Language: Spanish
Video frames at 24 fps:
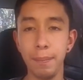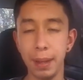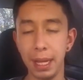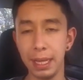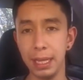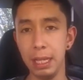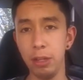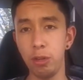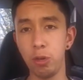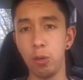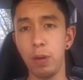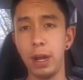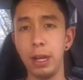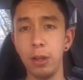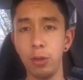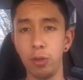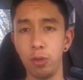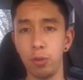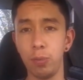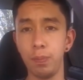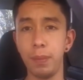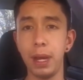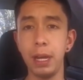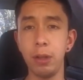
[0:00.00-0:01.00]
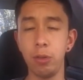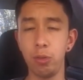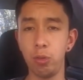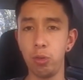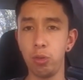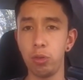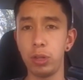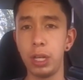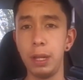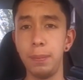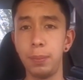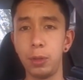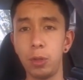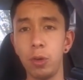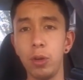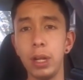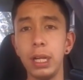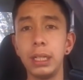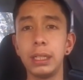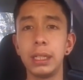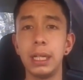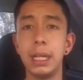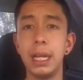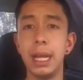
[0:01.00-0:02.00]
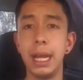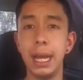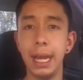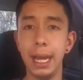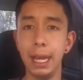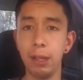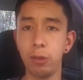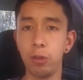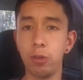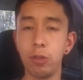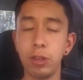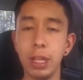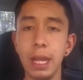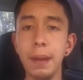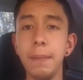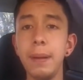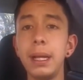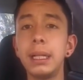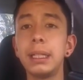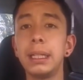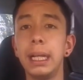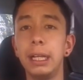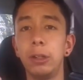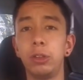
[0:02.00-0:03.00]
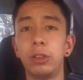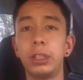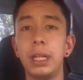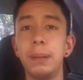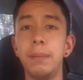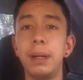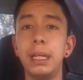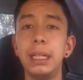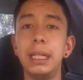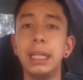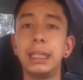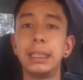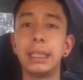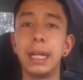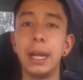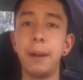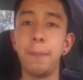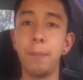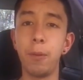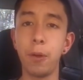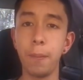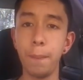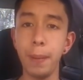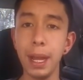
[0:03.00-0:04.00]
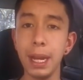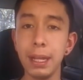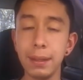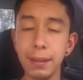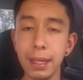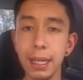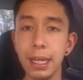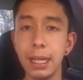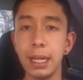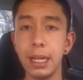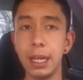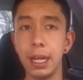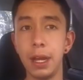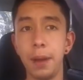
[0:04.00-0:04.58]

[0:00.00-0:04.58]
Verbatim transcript: Me han dicho varios, varios suscriptores esos temas, esos temas ya estarán por verse,